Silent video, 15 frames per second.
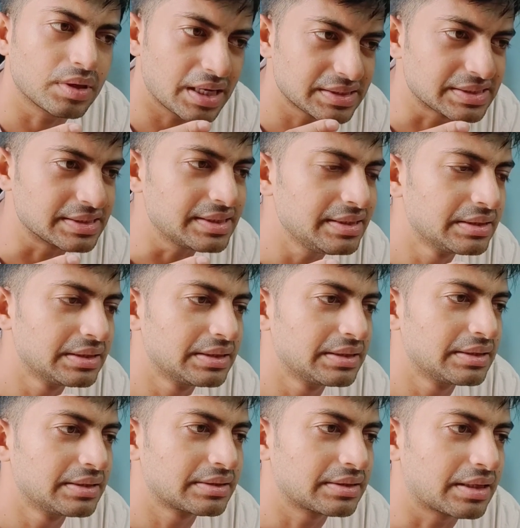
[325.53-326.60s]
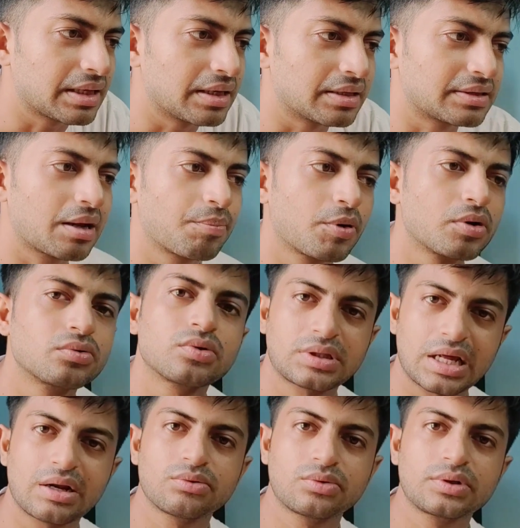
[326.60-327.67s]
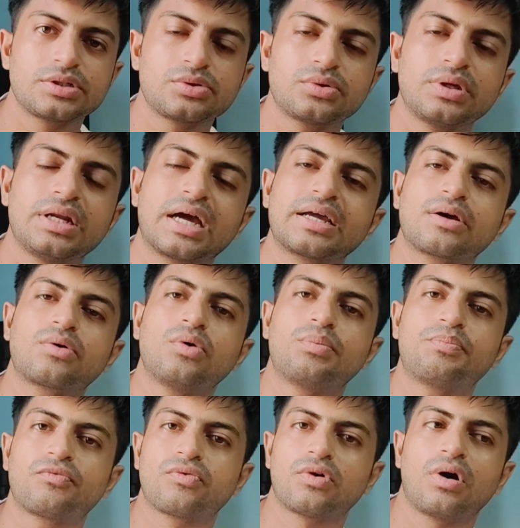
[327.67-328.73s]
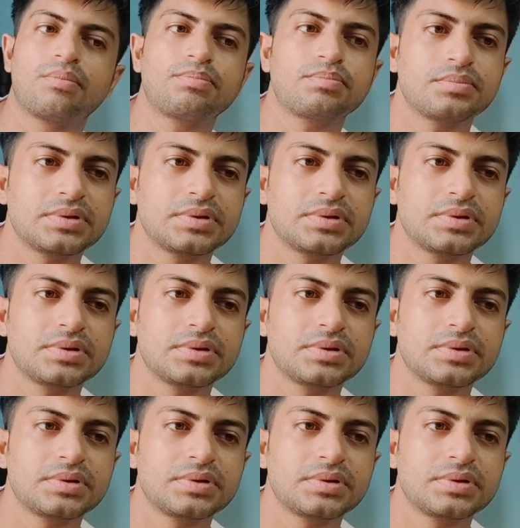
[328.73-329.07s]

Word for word: আছে তারপরেও তো তারাও তো কিছুদিন আগে খুব ফ্লপ